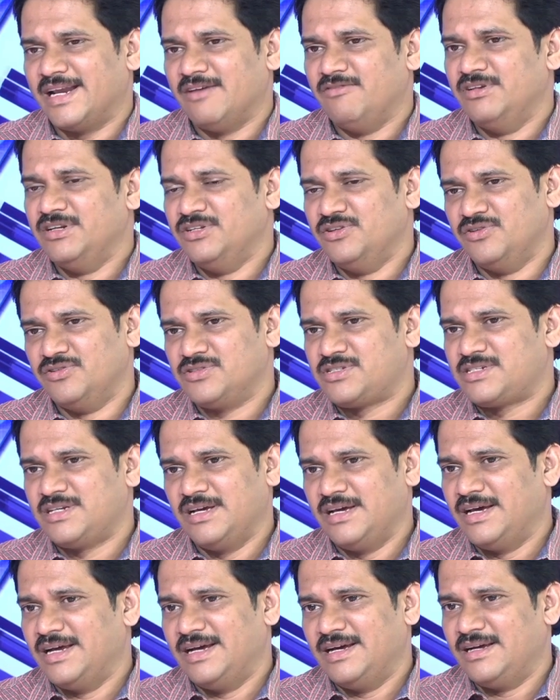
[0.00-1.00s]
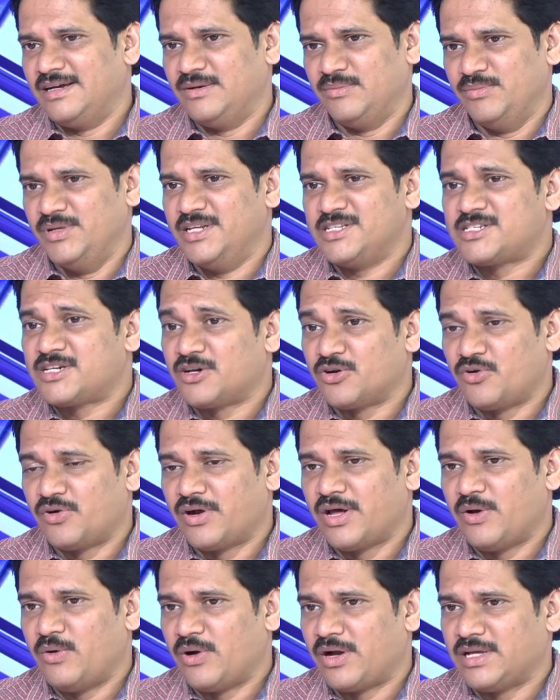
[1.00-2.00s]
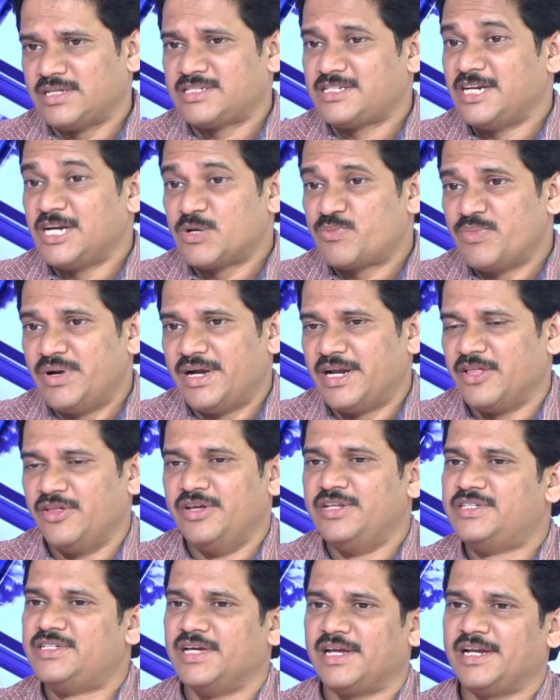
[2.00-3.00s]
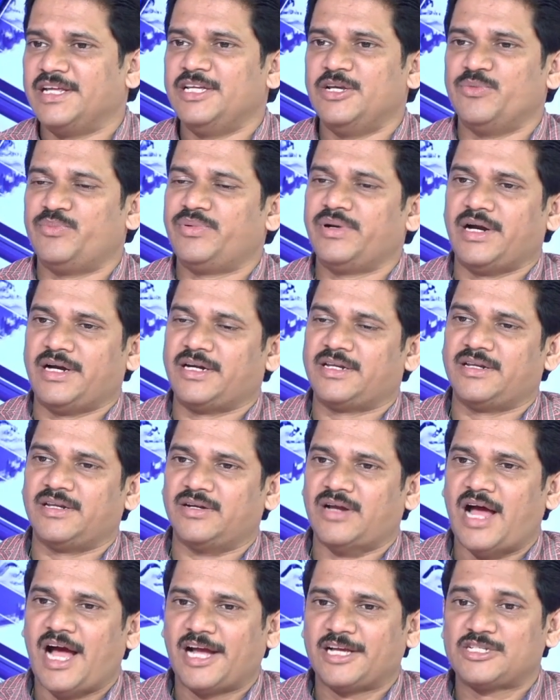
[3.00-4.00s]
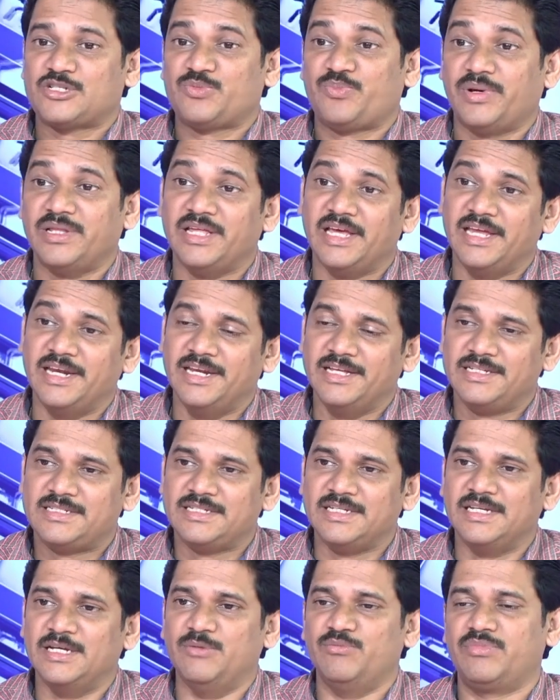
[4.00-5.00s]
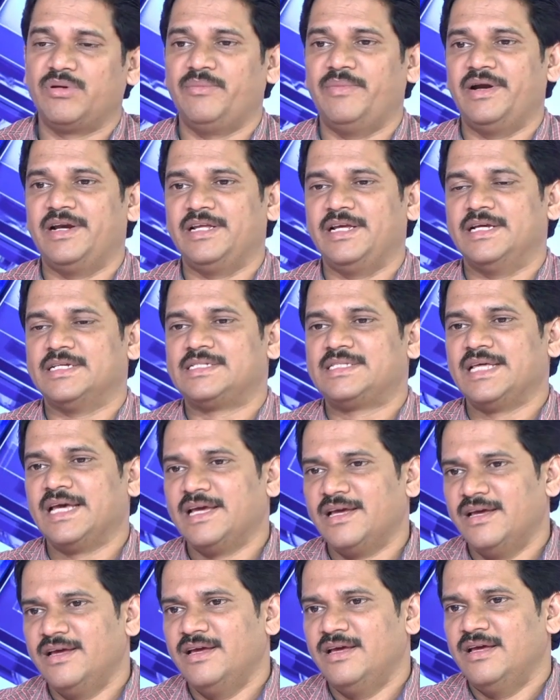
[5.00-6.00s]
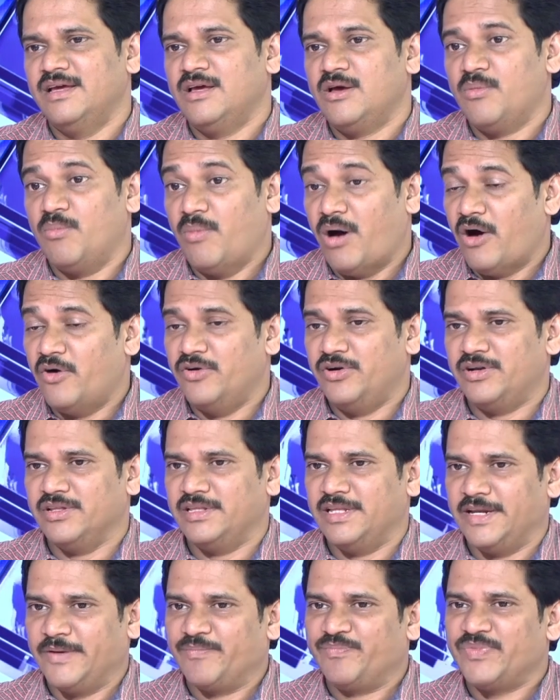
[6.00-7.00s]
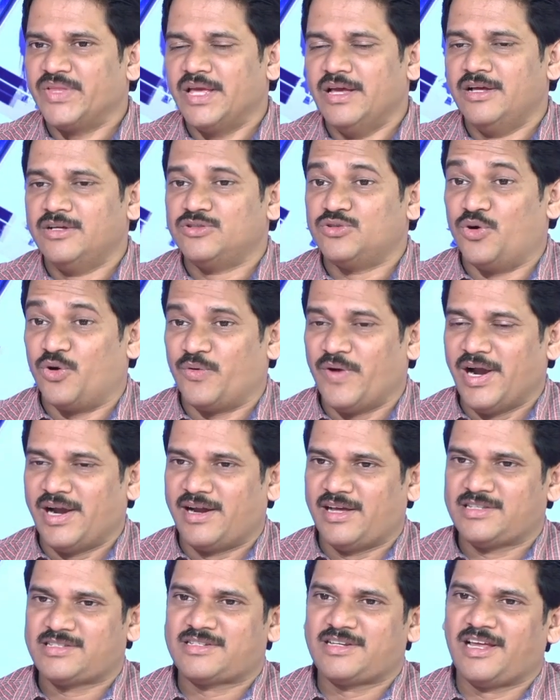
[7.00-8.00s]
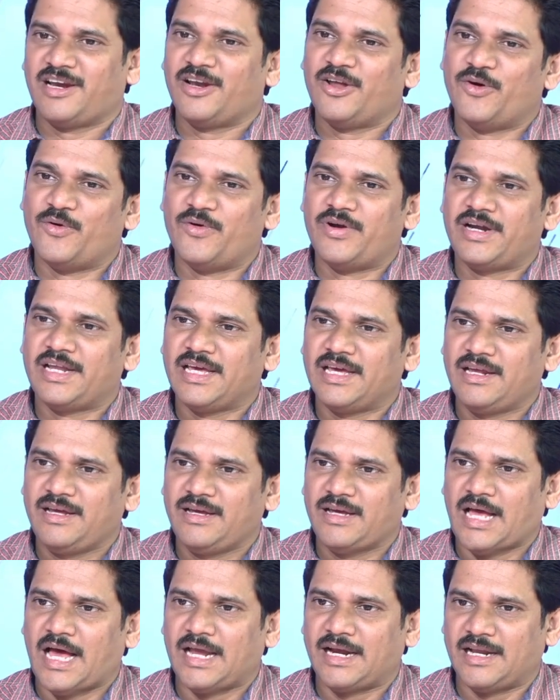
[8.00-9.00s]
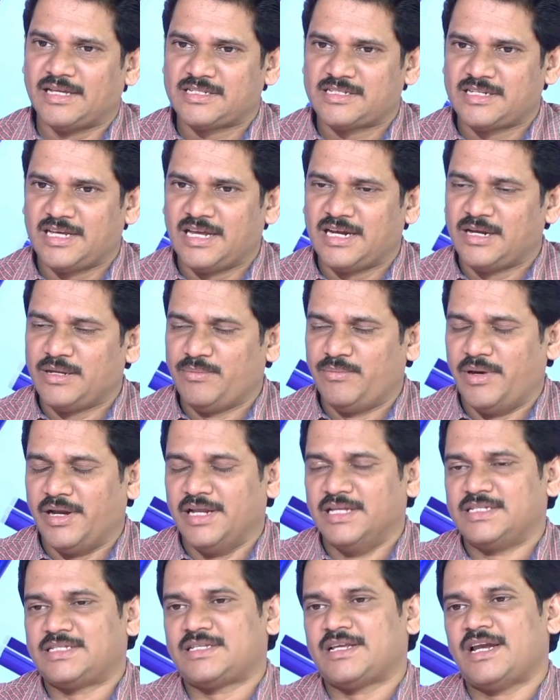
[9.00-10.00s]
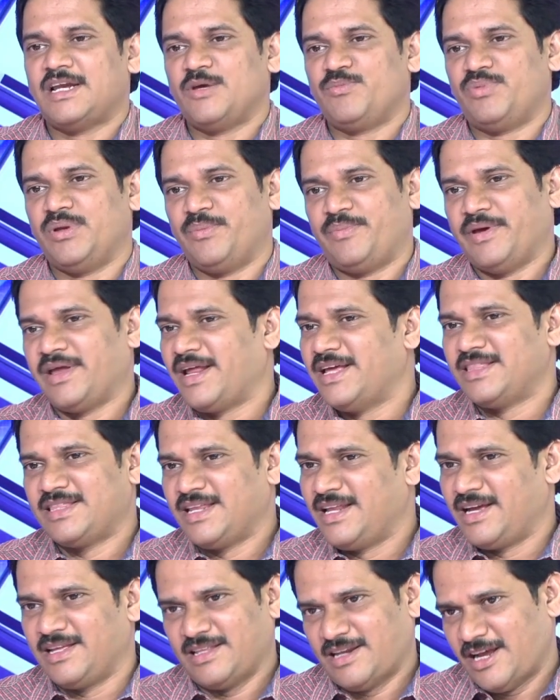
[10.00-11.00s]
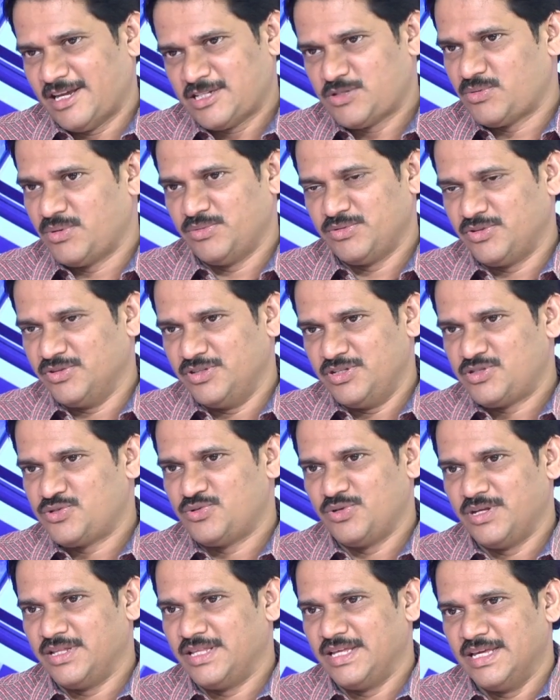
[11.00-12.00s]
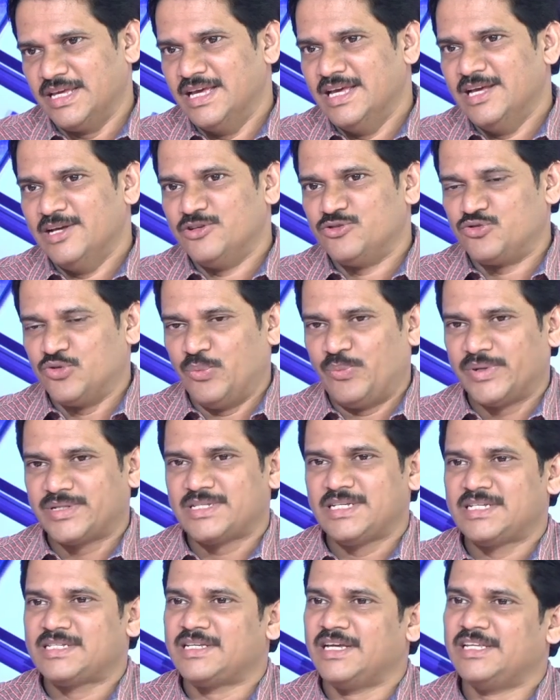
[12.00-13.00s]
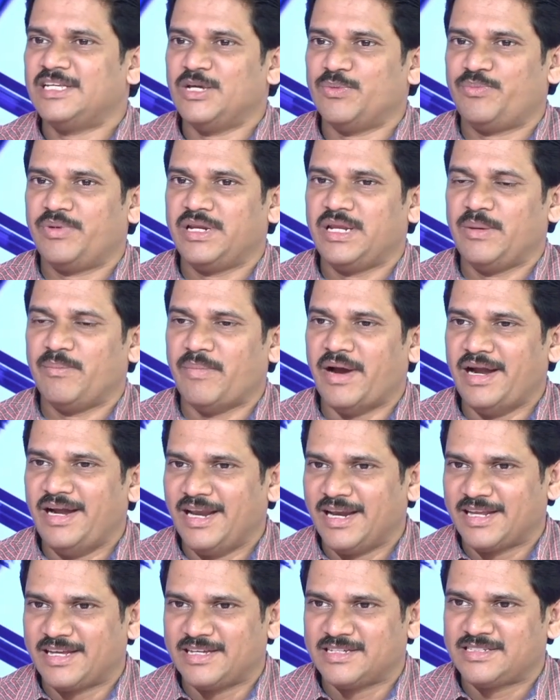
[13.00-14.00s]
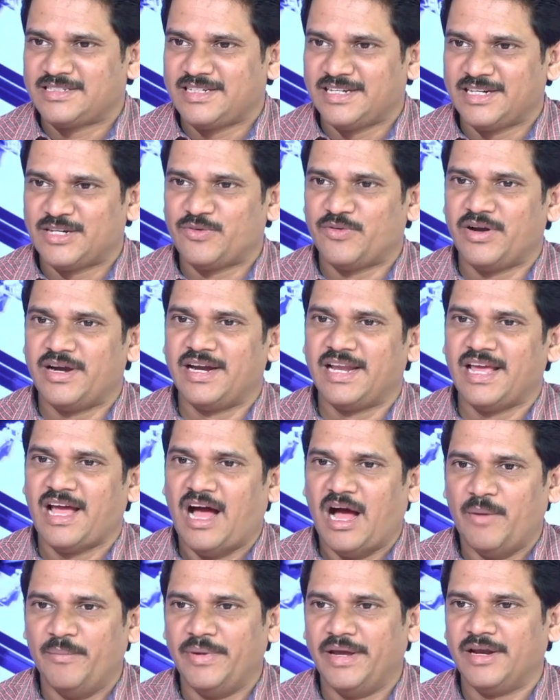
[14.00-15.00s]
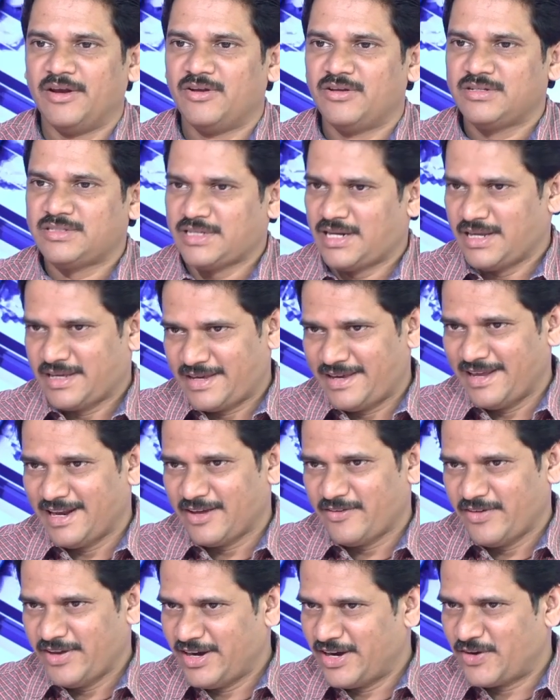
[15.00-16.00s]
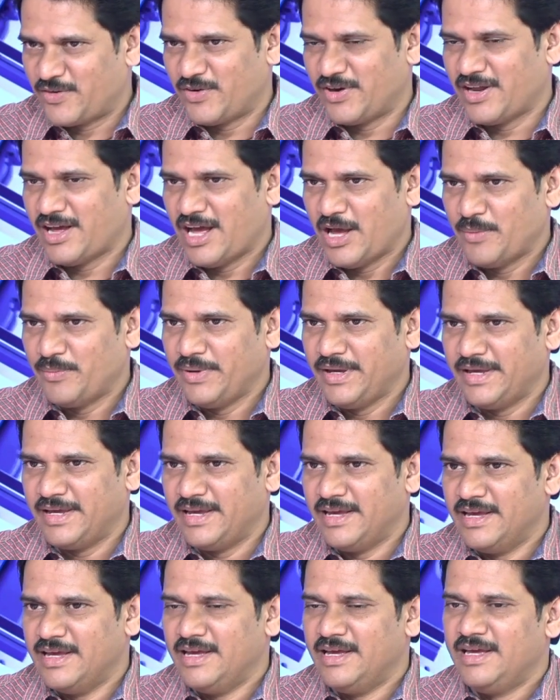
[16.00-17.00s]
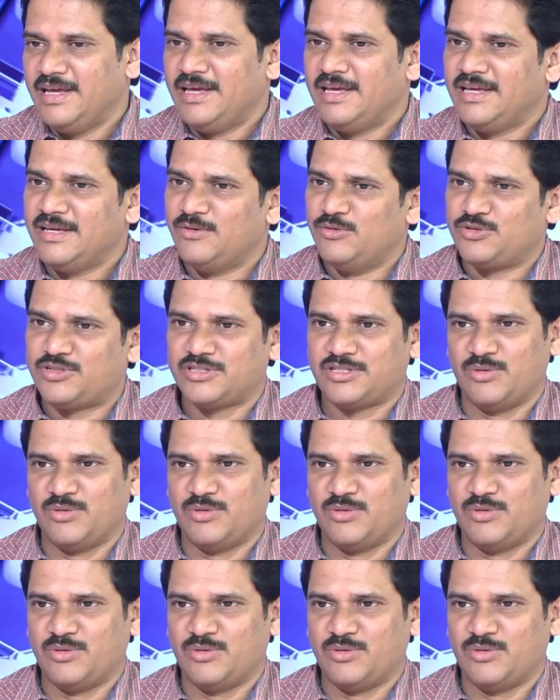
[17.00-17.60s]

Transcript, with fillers: రెవెన్యూ మినిస్టర్ కూడా ఒక స్టేట్మెంట్ ఏదో ఇచ్చారని చెప్పని అంటున్నారు ఆగస్ట్ hmm. పదిహేను నుంచి ఇంప్లిమెంట్ చేస్తే బాగుంటుందని సో ఒకవేళ నష్టాల్లో ఉంటే ఆ నష్టాలను భరించడానికి ప్రిపేర్ అయితేనే కదా రాష్ట్ర ప్రభుత్వం తీసుకునేది సూపర్ సిక్స్ అని చెప్పని మహిళలకు ఇచ్చేటువంటి హామీల్లో చాలా కీలకమైనటువంటి హామీ ఉచిత బస్సు ఉచిత